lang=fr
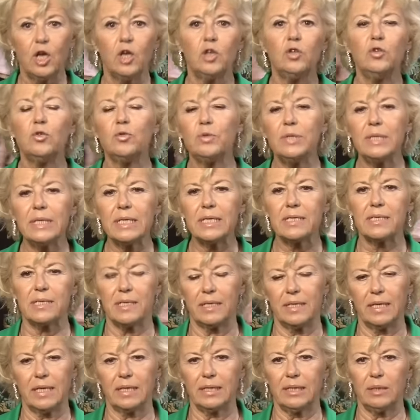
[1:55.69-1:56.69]
nous dire ces
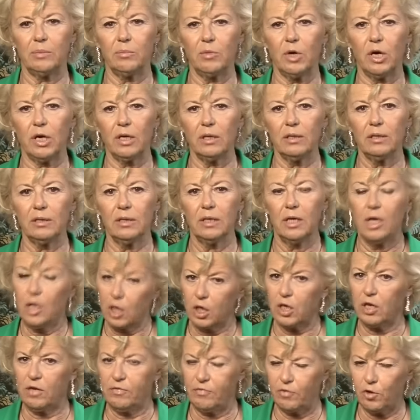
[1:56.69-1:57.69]
derniers mois
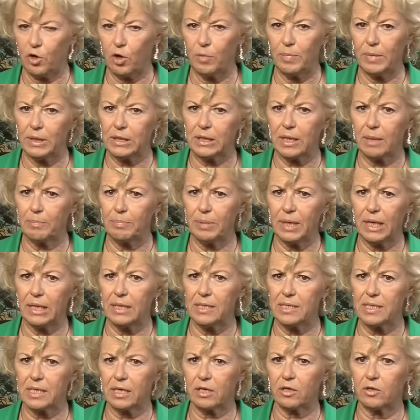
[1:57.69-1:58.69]
qu'il faut remettre à plat
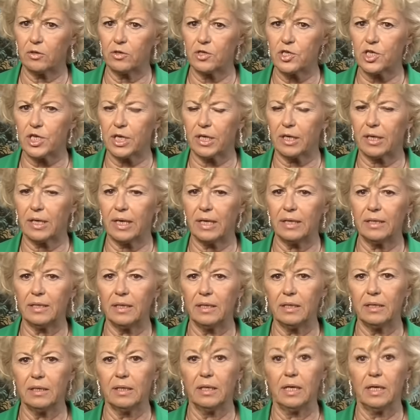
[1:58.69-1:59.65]
les accords de Schengen